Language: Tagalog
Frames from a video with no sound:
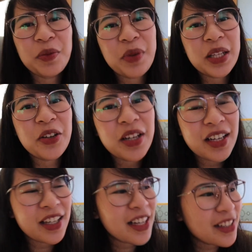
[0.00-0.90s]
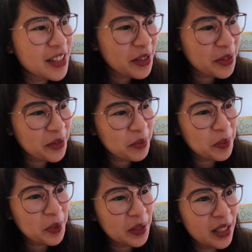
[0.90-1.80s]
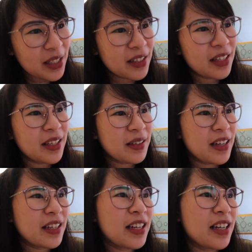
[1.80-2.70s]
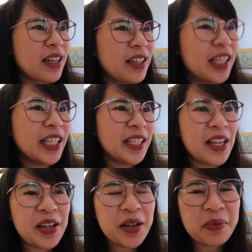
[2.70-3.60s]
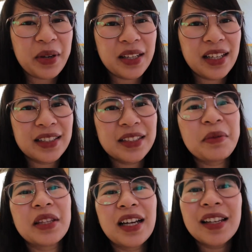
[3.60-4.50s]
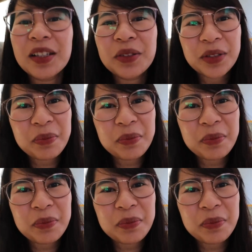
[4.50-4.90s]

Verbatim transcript: Kung pwede ko lang i-cancel tong pupuntahan ni, eh. kaya lang eh, hindi talaga pwede kasi matagal na tong